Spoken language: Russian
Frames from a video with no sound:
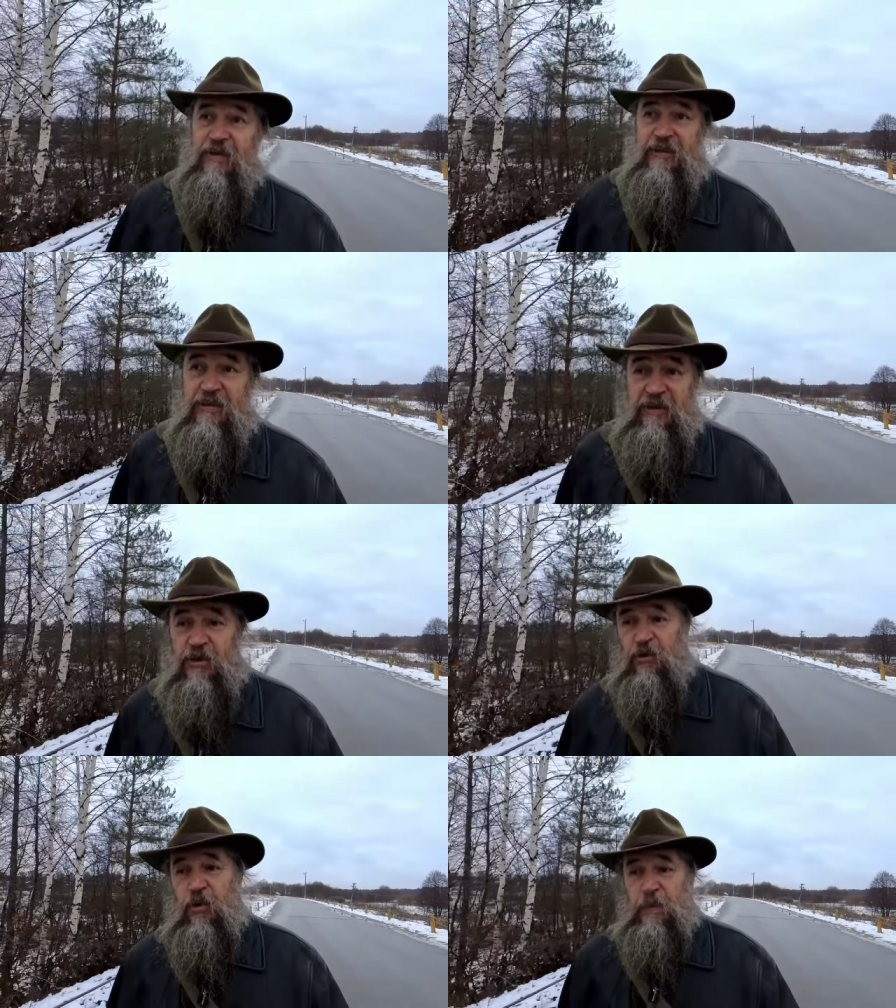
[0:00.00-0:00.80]
И вот
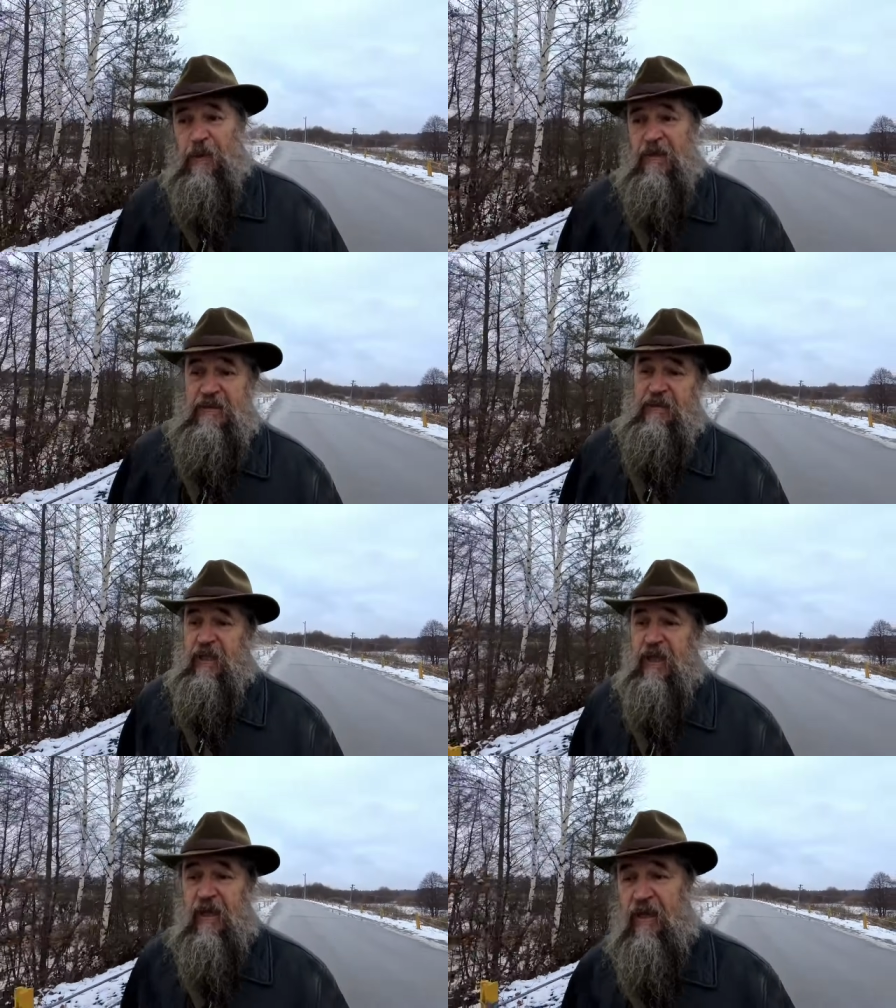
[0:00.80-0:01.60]
этот клуб
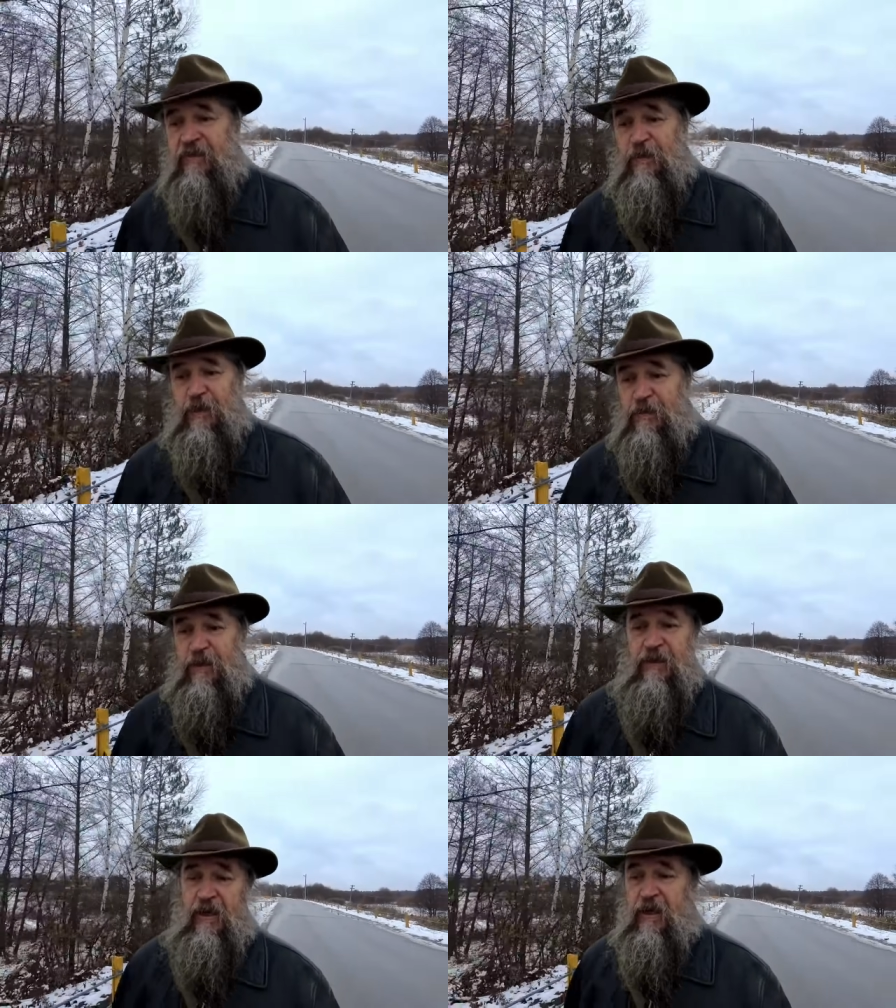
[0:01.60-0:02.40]
начал,
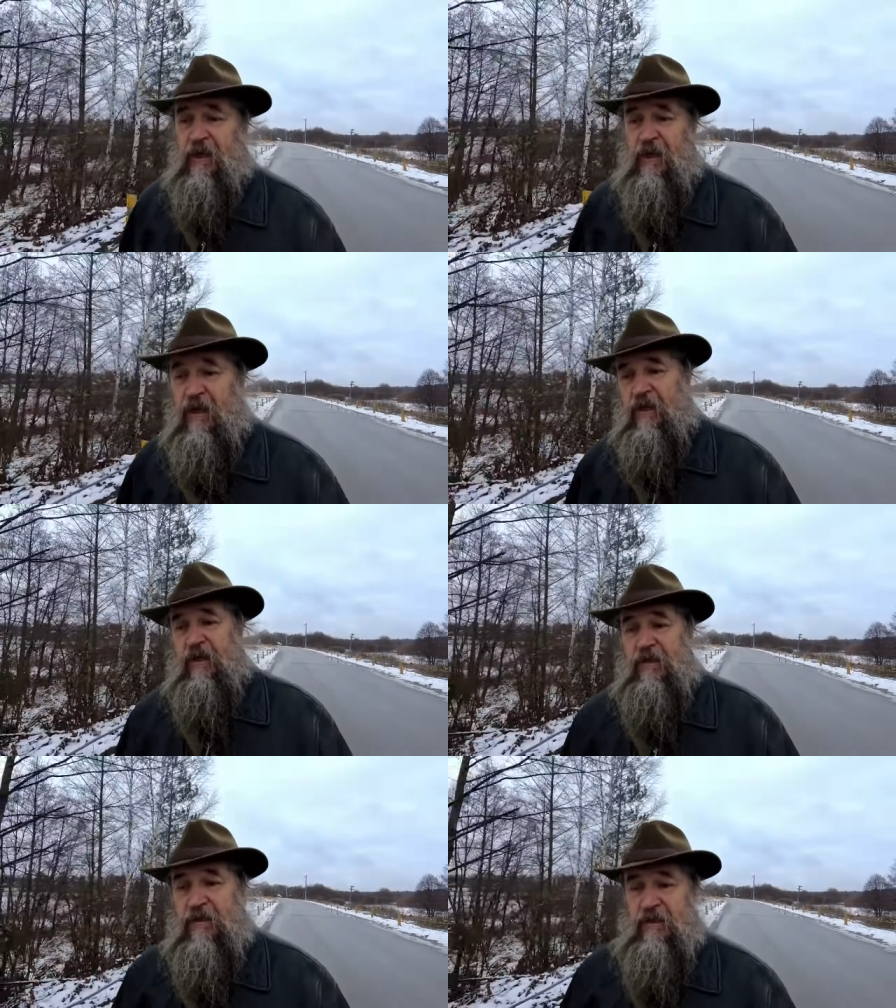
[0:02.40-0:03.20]
например,
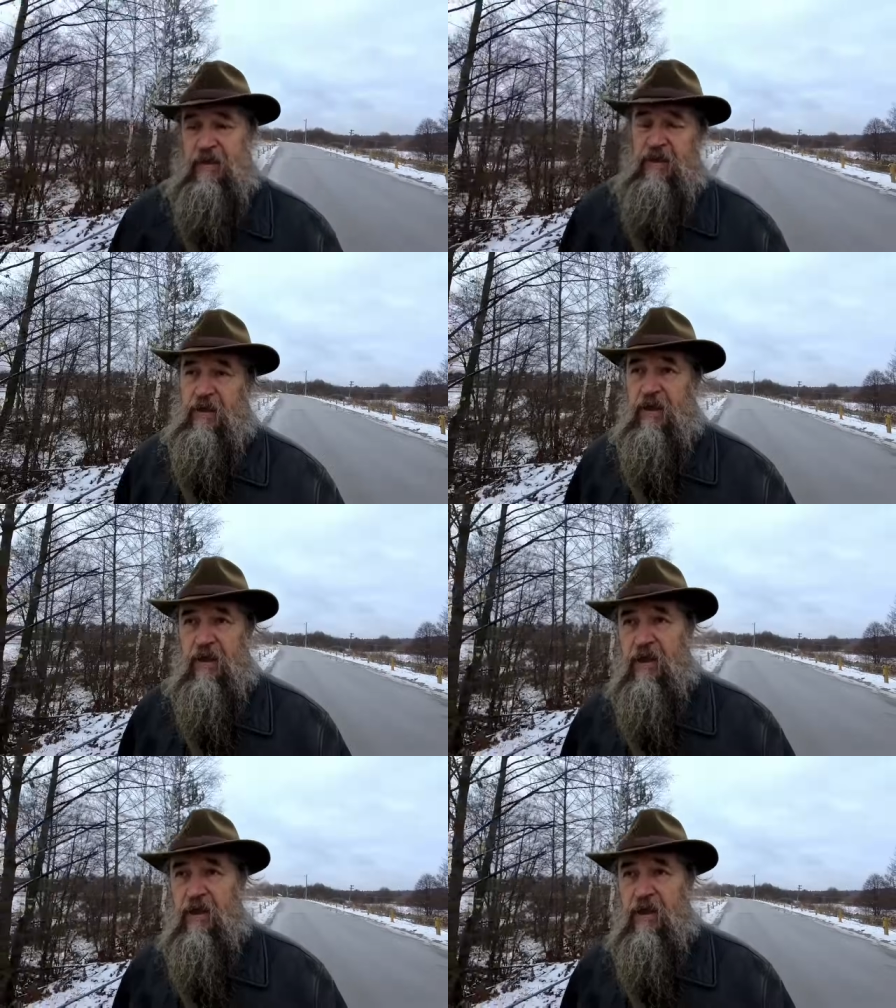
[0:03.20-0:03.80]
с